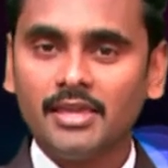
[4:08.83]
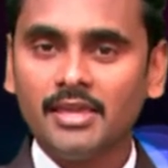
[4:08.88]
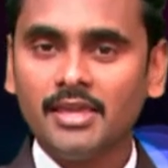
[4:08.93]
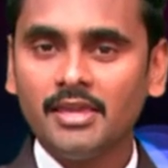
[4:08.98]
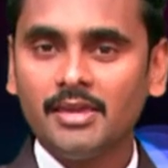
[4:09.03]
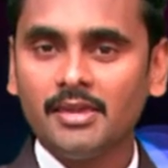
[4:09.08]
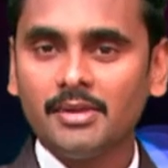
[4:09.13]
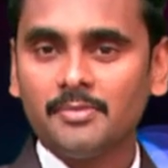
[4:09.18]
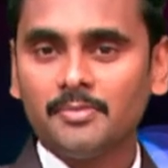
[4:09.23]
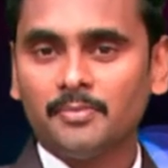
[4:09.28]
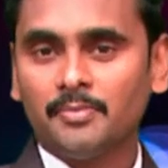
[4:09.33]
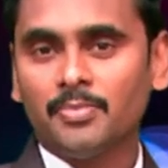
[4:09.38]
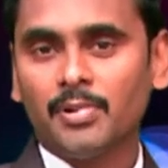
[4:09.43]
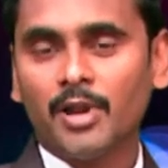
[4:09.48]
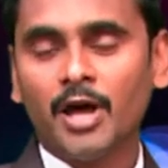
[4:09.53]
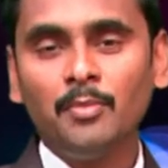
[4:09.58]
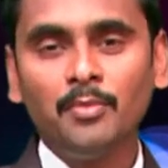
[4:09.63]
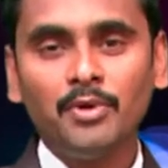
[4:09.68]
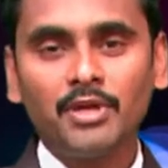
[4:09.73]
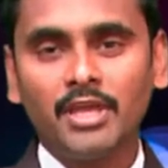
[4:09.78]
ఈ
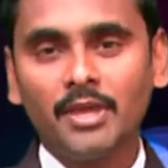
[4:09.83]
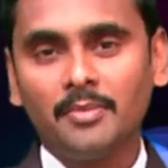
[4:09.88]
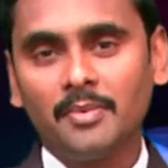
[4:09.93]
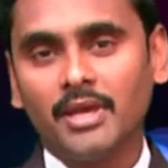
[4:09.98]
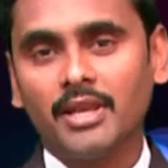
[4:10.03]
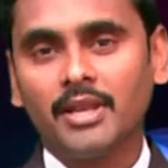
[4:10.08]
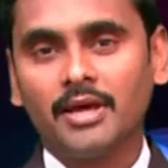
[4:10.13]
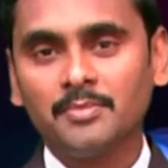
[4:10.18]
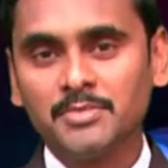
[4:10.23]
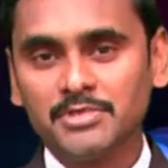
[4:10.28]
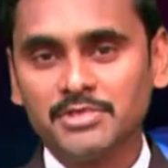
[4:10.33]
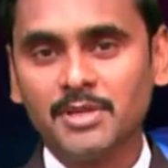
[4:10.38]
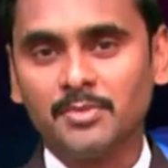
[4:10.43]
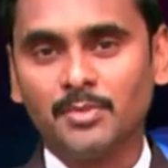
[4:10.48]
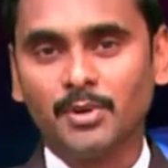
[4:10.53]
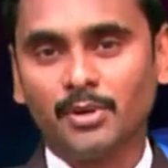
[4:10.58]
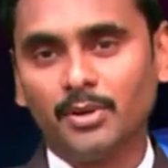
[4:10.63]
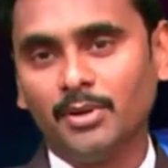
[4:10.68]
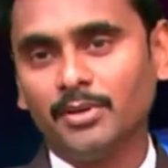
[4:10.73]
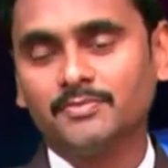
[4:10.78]
ప్రాముఖ్యమైన
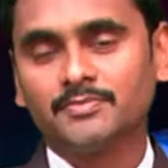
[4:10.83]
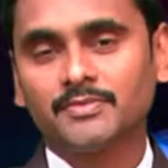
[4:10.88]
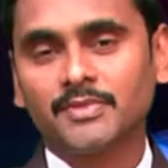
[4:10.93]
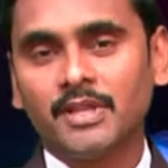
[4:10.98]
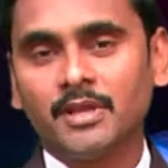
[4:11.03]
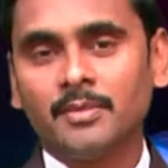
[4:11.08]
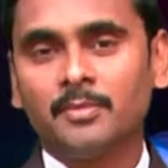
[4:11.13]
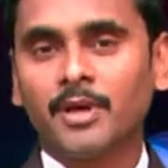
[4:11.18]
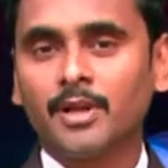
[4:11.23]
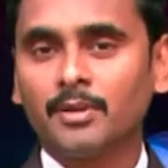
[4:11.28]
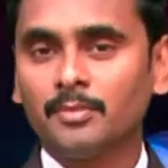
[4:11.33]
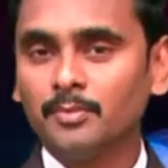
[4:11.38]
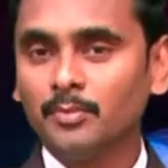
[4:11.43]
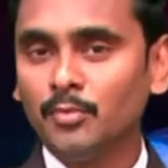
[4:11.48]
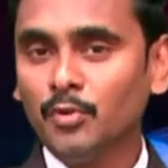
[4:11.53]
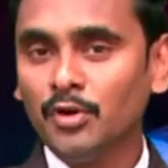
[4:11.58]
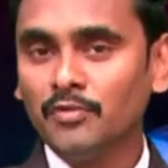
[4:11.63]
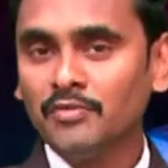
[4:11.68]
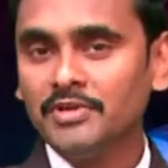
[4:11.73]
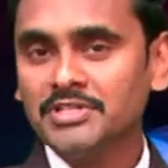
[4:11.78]
అంశంలో మనం
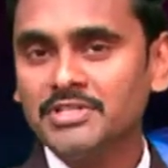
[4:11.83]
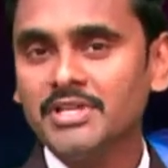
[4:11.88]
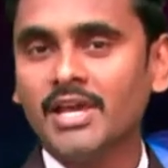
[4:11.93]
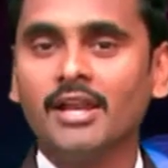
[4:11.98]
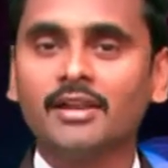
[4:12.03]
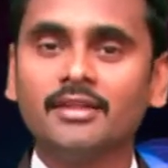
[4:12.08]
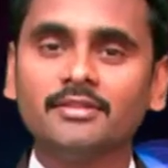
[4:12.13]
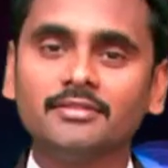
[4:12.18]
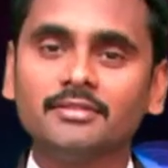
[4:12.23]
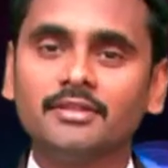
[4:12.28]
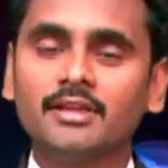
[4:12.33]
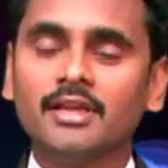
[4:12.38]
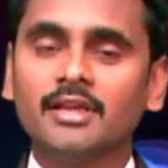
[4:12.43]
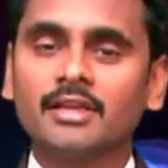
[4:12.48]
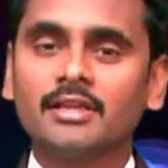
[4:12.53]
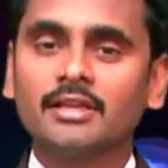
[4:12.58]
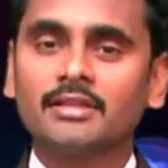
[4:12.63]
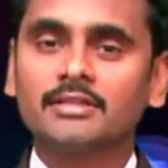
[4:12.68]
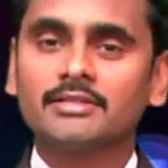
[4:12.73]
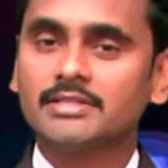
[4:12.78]
మూడు విషయాలు
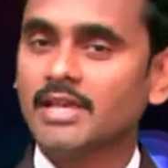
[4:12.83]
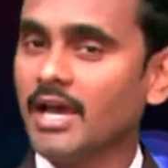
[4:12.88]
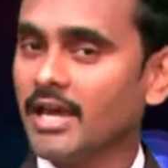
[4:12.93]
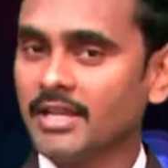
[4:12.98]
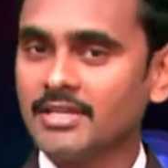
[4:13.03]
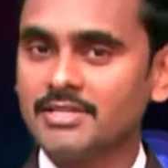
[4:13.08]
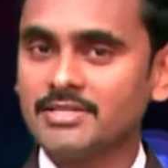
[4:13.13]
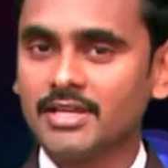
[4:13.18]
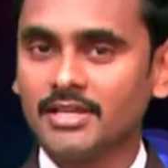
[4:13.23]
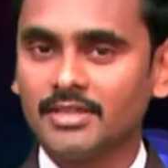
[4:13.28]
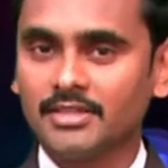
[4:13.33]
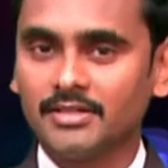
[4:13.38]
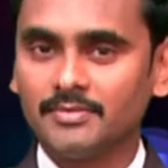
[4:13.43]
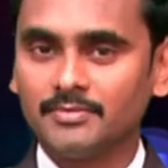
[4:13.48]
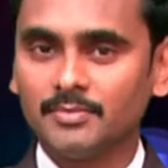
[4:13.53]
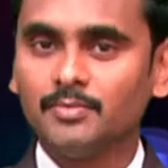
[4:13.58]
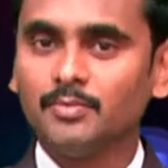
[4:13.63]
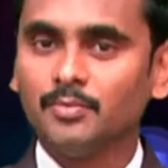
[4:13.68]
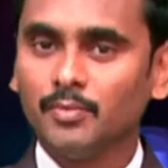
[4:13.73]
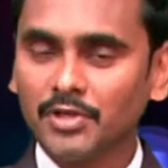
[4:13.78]
ధ్యానం చేద్దాం
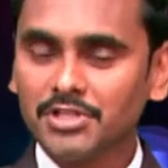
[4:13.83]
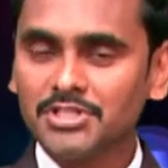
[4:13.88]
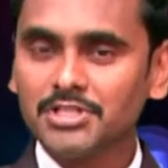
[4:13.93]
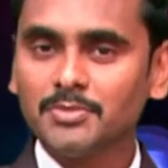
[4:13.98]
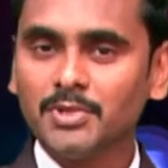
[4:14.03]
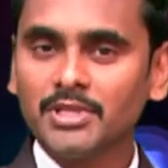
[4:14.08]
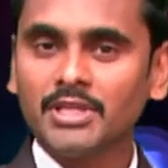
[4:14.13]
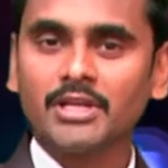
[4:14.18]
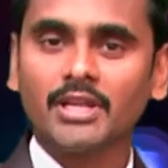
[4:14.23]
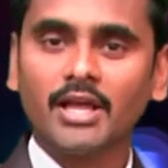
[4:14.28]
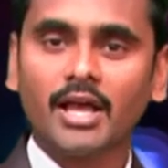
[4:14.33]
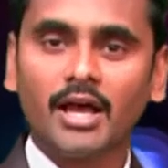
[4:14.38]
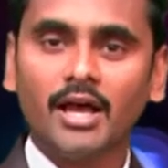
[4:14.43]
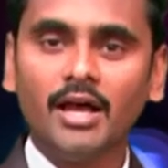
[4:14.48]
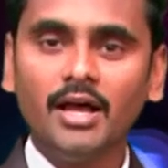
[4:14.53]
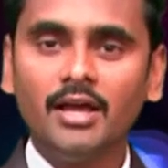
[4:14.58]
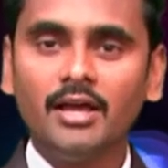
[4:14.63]
మొట్టమొదటగా